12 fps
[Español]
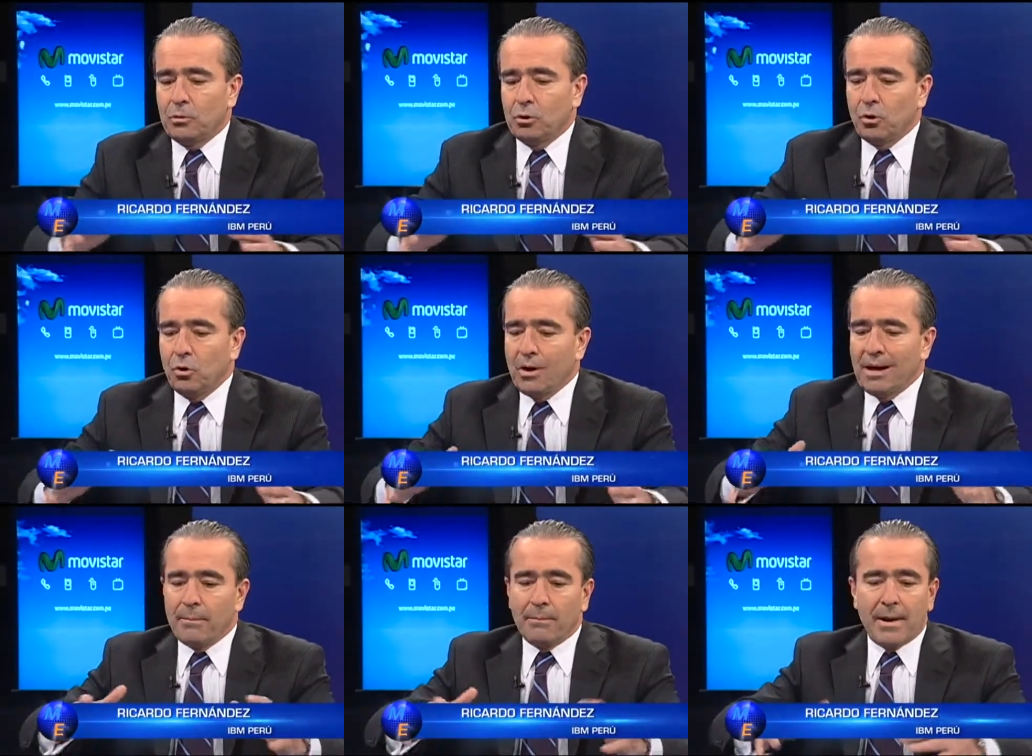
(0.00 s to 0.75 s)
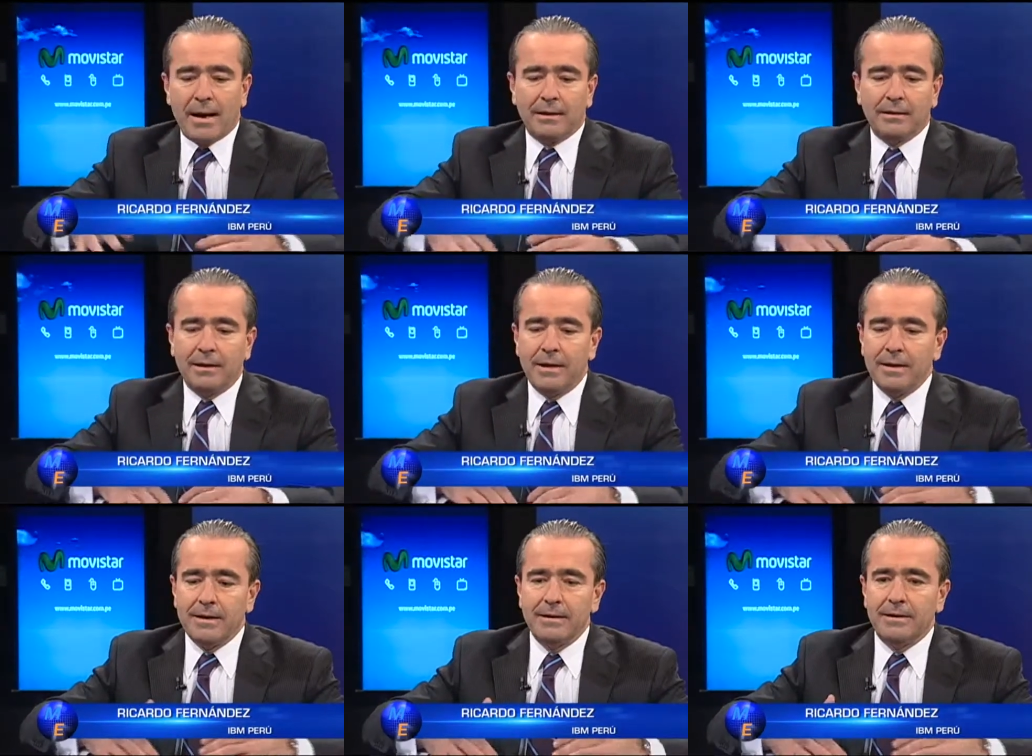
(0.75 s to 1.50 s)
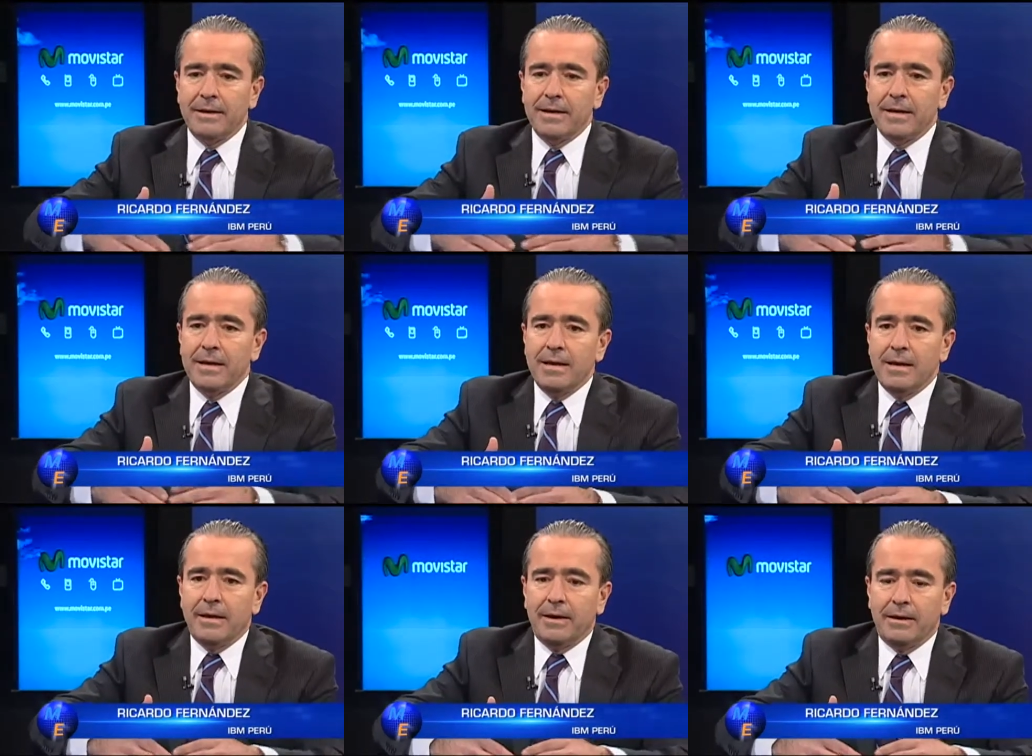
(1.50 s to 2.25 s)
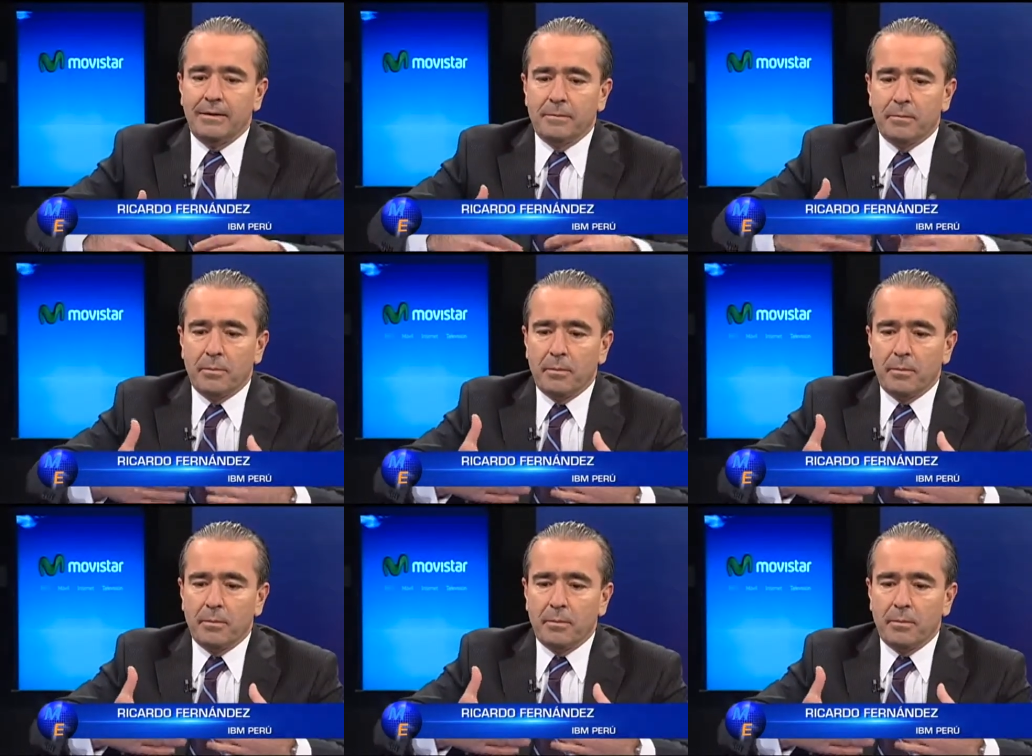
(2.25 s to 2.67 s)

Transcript: toda la parte de eh,